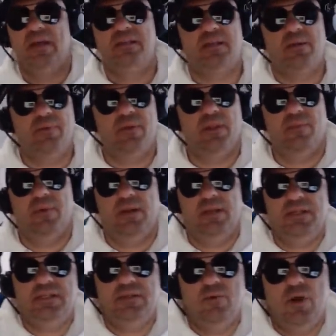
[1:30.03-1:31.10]
sapete
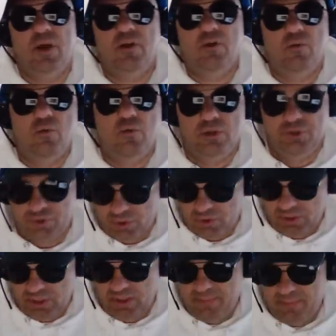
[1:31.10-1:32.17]
benissimo che è comunque il
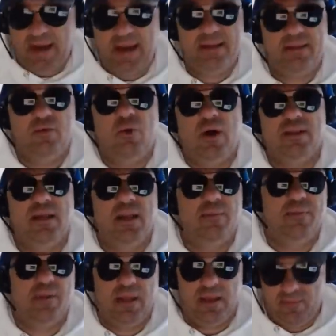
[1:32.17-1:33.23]
gioco delle parti, guarda
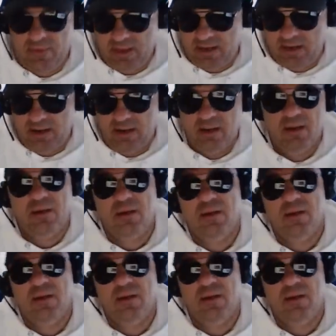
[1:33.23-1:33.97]
la Premier